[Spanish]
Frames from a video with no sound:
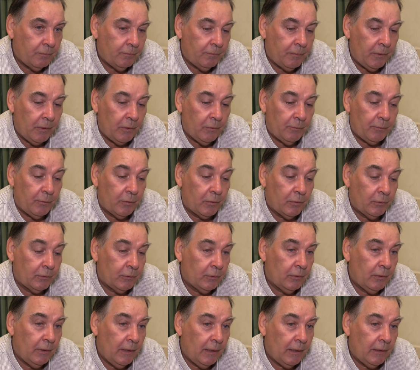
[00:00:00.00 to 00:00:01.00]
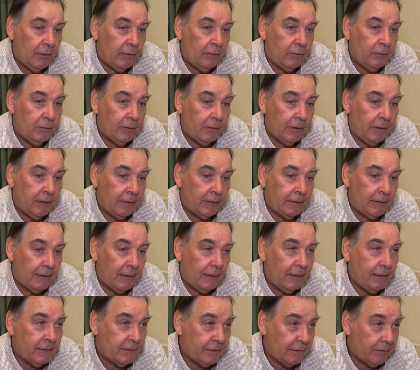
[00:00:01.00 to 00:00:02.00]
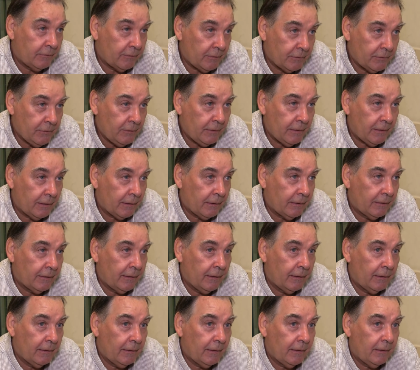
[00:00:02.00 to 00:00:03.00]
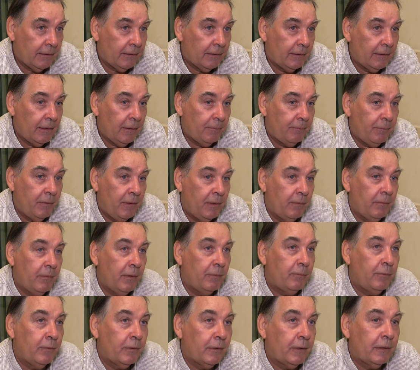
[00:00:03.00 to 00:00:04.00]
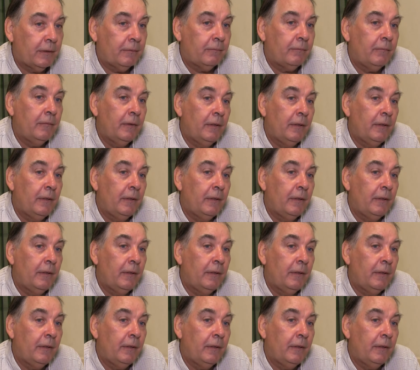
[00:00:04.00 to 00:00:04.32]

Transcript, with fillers: Pero por otro lado está la situación en que están las pymes, porque